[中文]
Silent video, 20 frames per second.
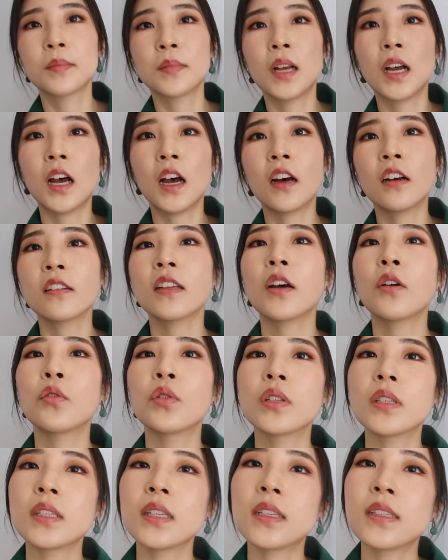好，那
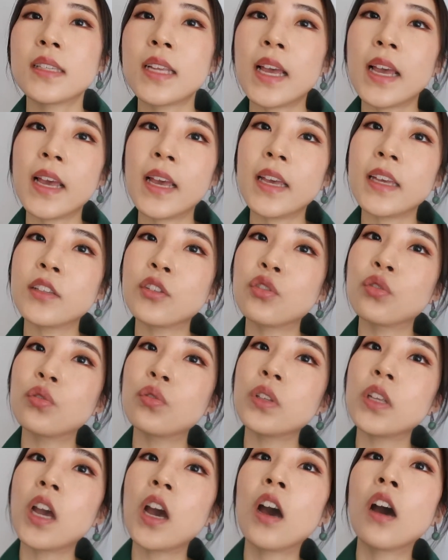我现在
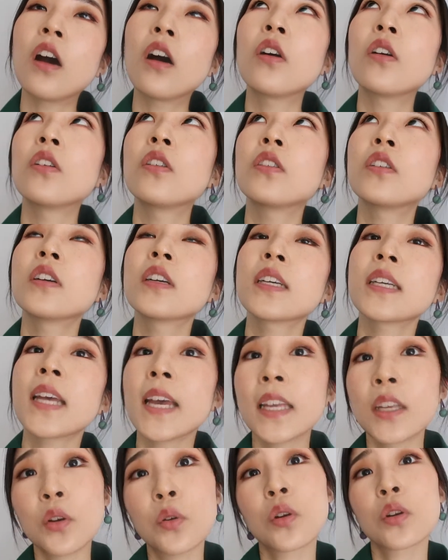就要
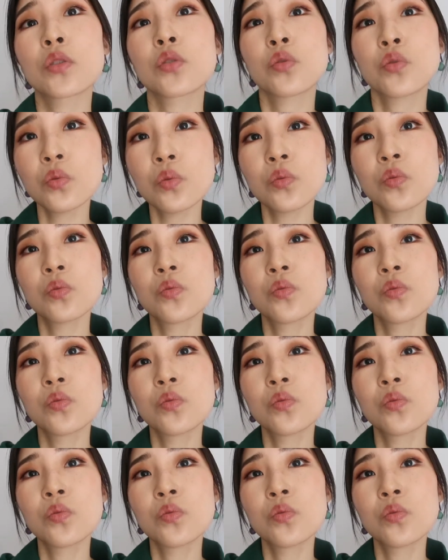看一会儿书。